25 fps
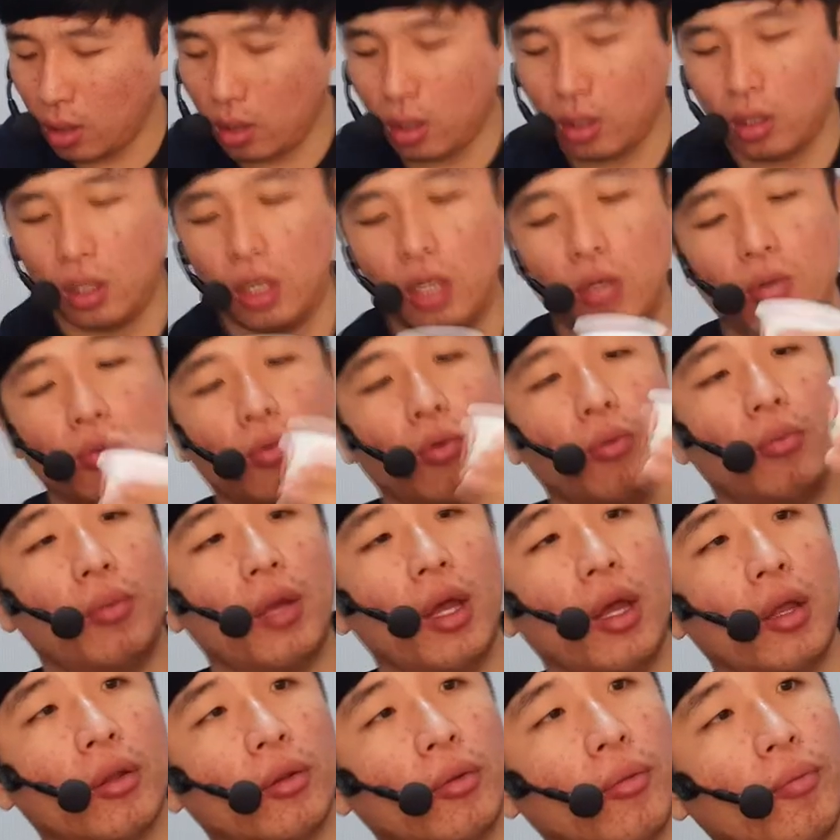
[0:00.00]
그림을
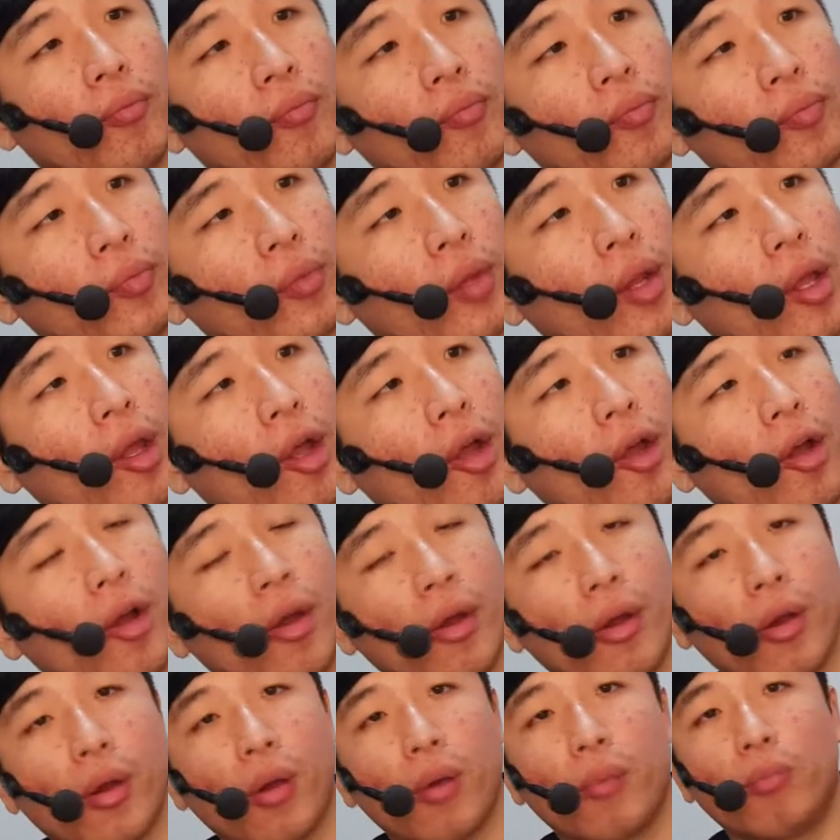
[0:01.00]
보면
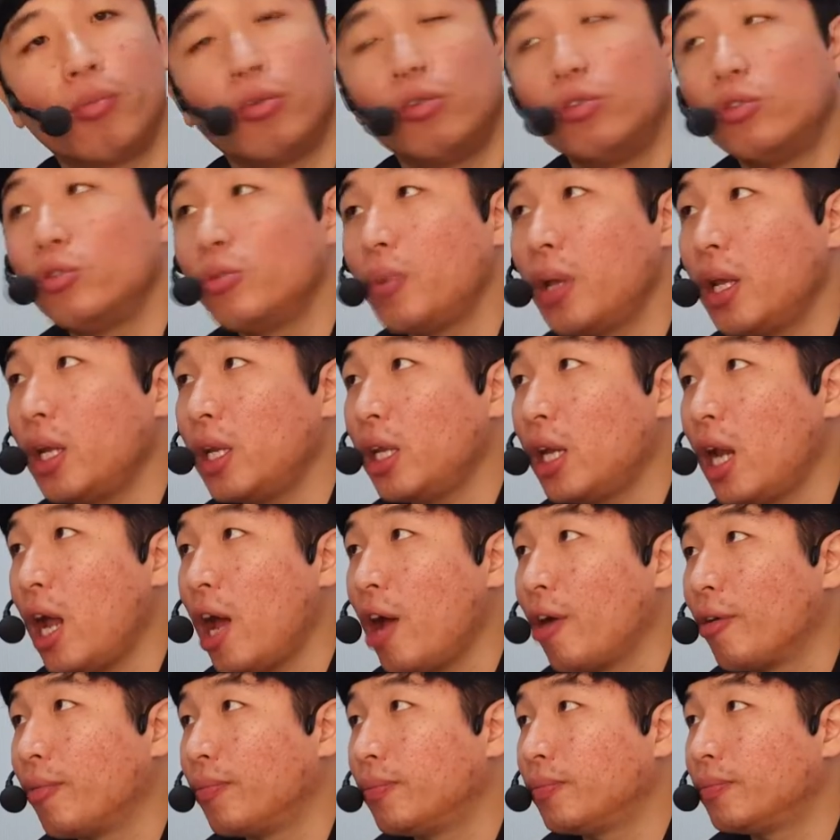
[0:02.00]

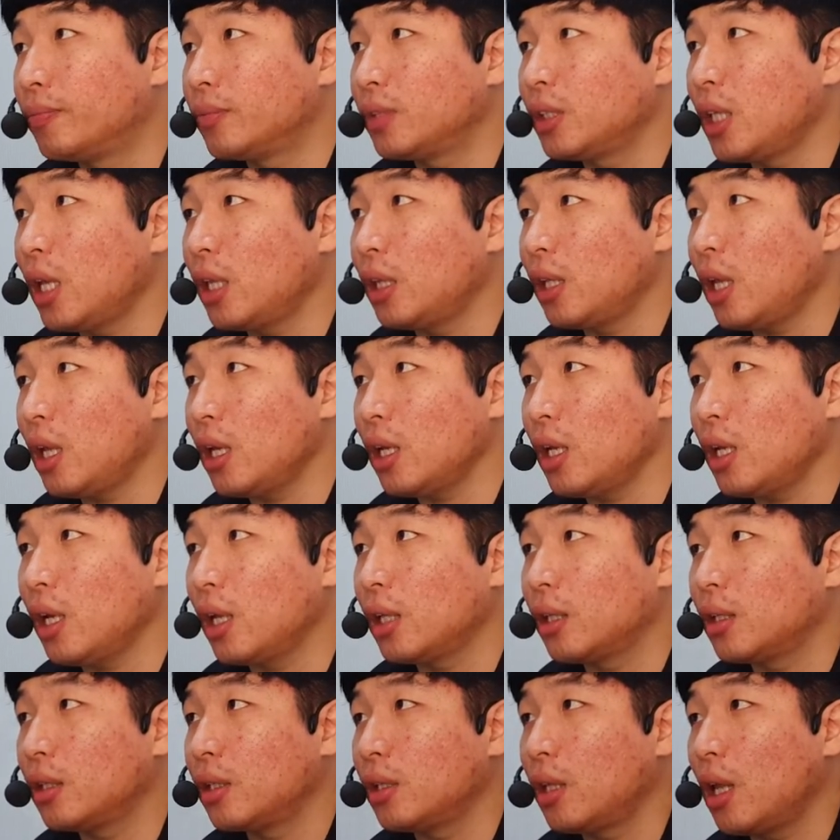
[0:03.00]
블루베리랑 산딸기
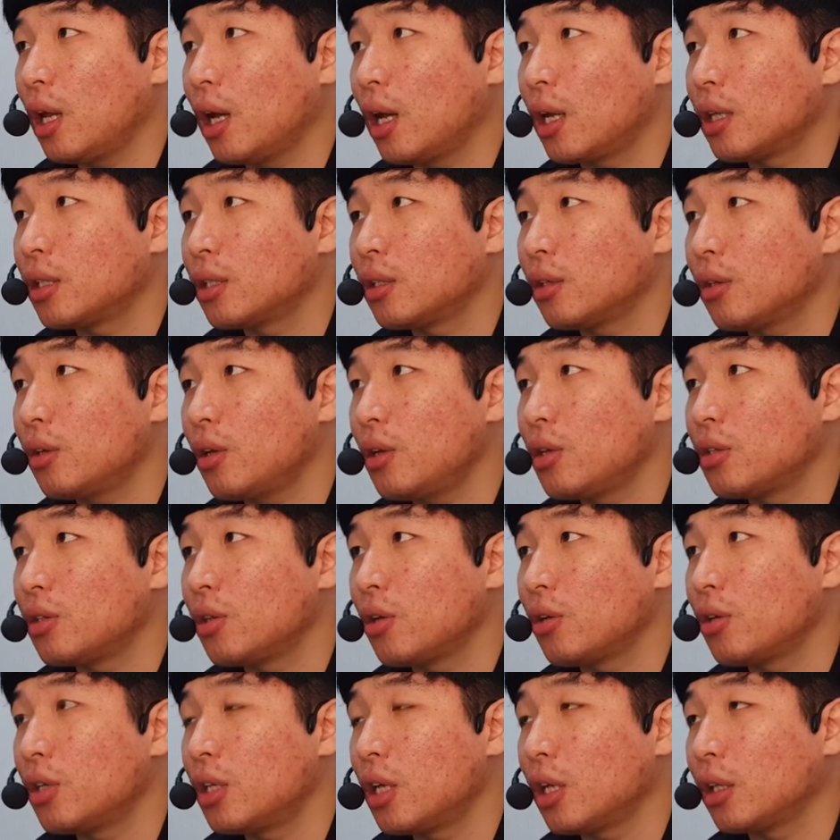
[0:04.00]
같은 애가 섞여 있어요.
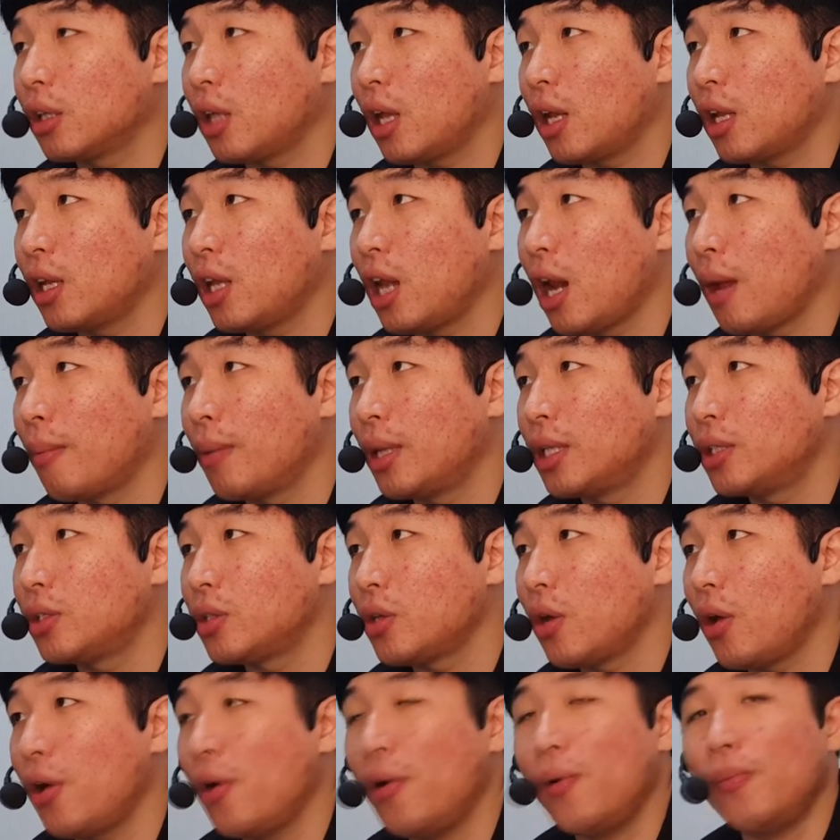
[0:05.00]
그냥 딸기랑
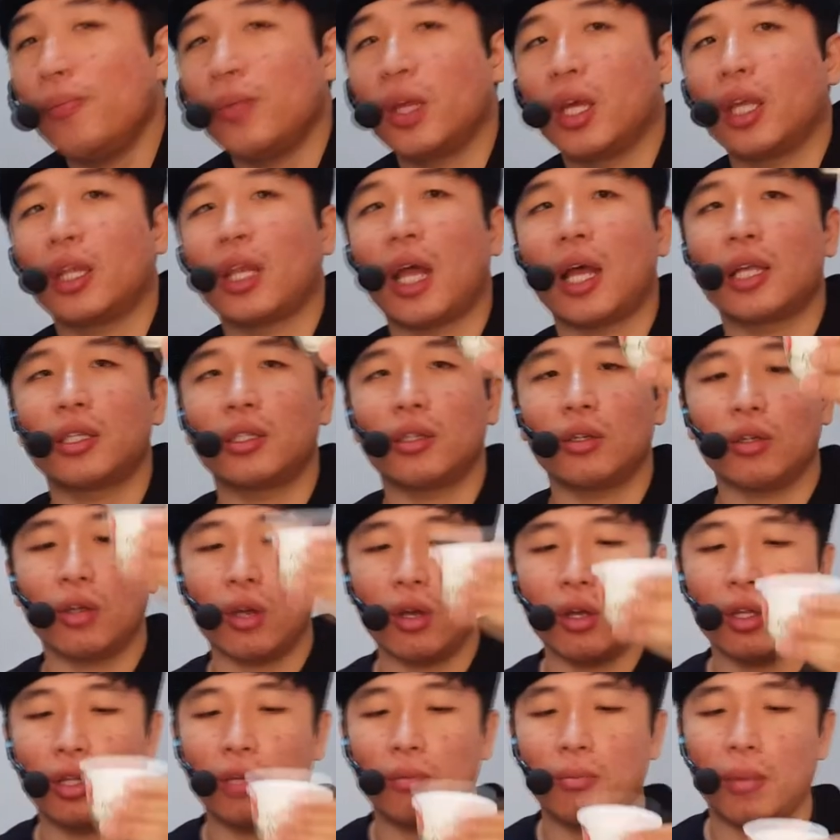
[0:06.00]
맞죠? 이게 네. 다 섞여
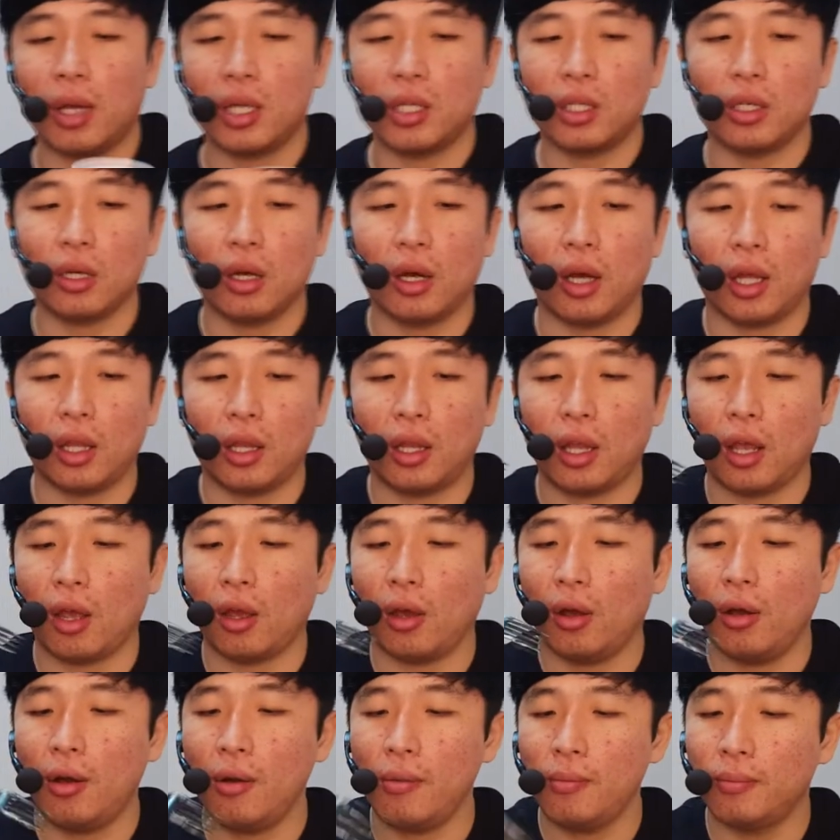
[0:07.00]
있는 맛이에요. 딸기가 세 개나
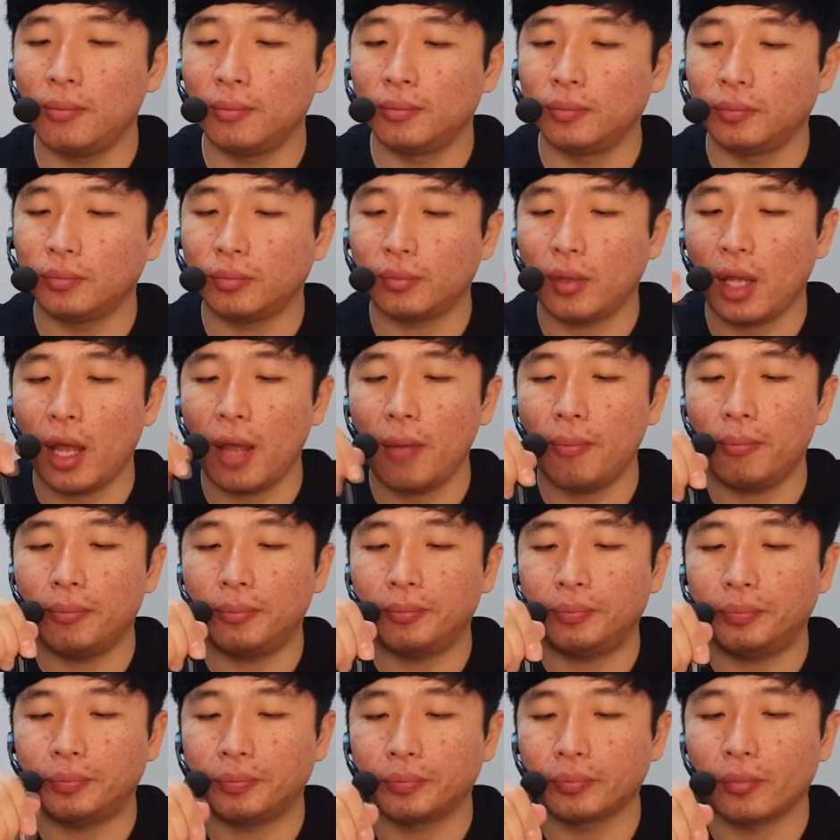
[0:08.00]
있네요. 네,
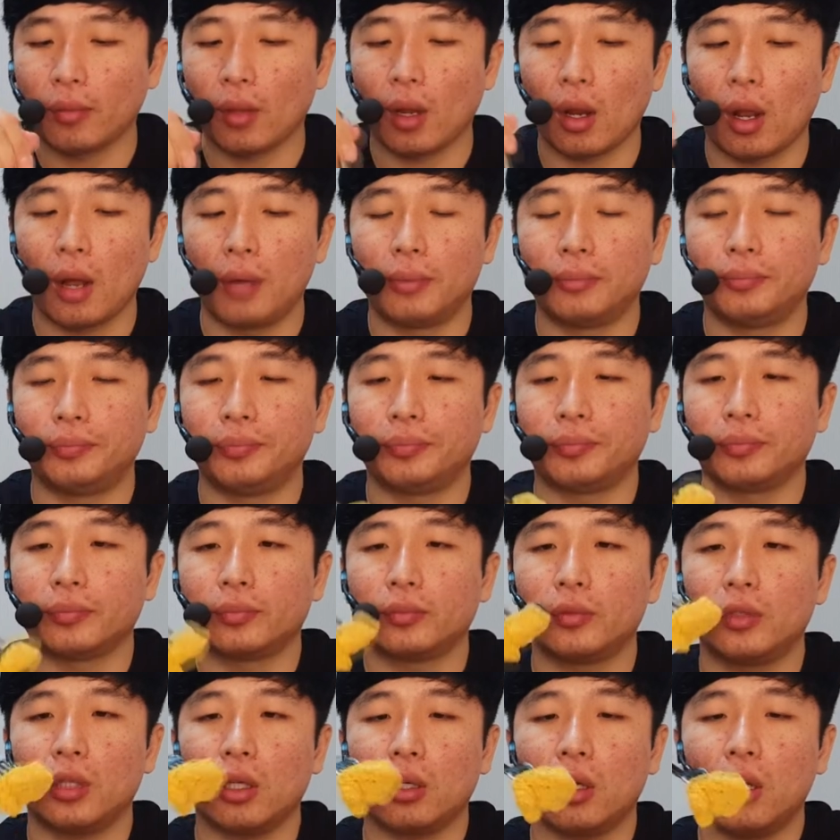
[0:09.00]

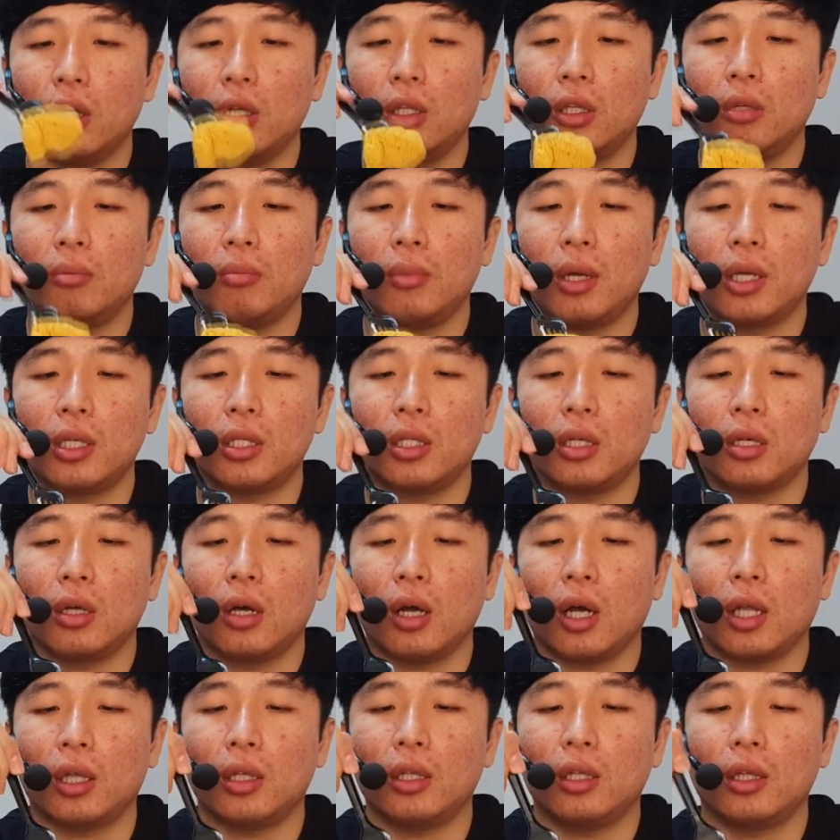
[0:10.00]
섞여 있는 맛일 것
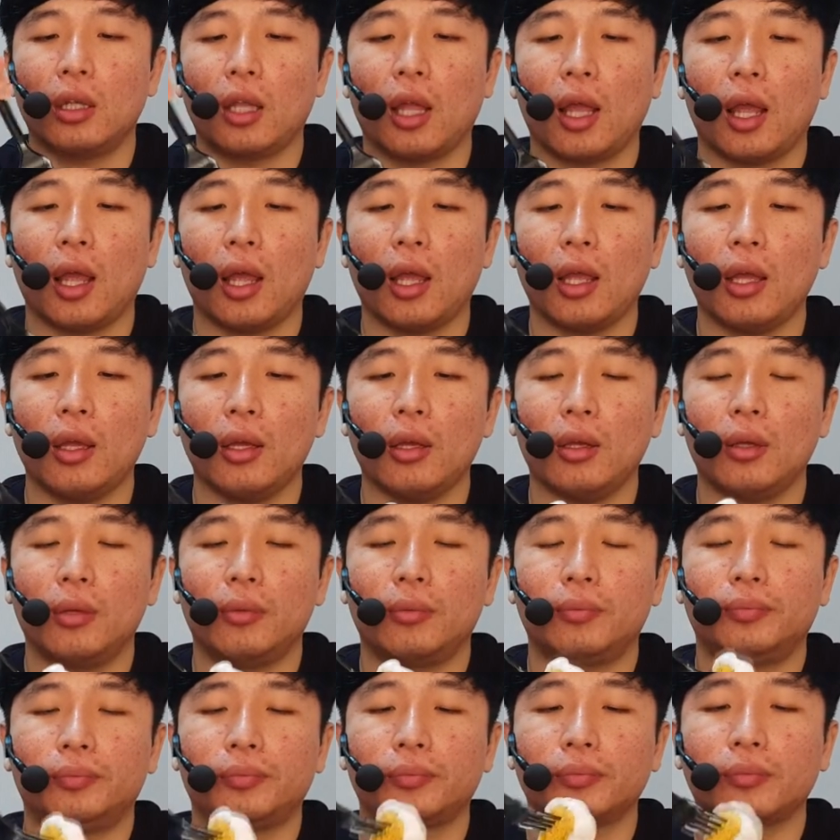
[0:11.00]
같은데
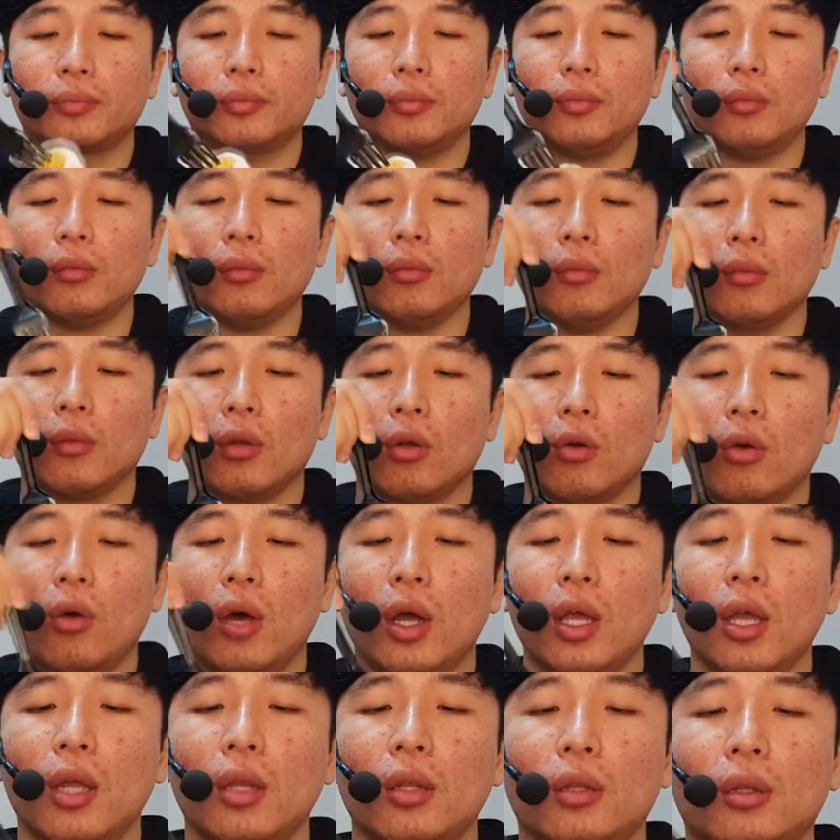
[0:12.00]

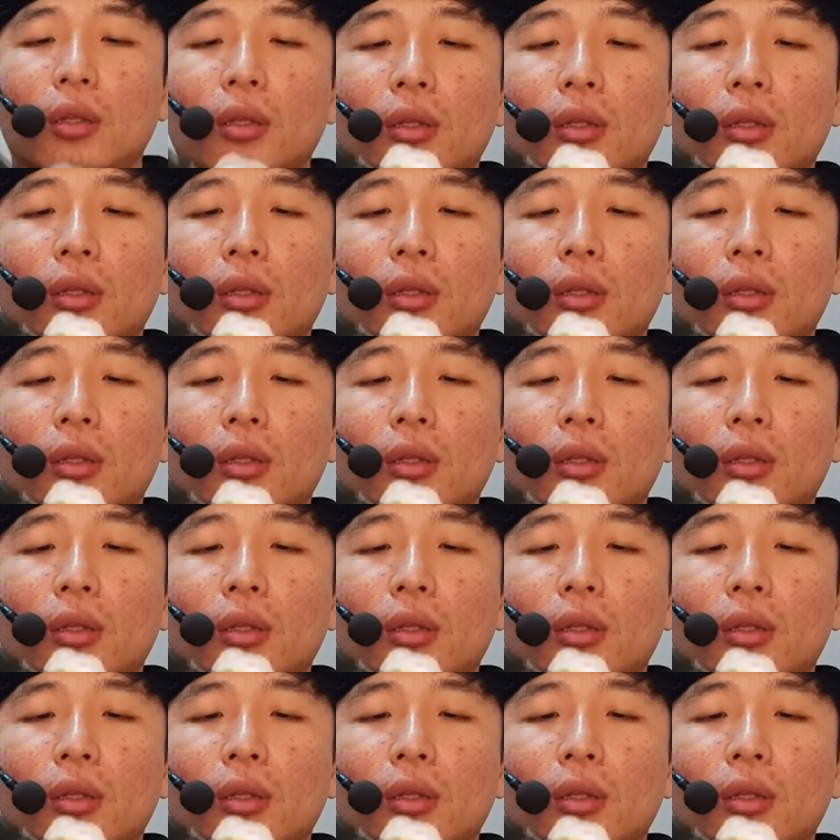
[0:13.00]
과연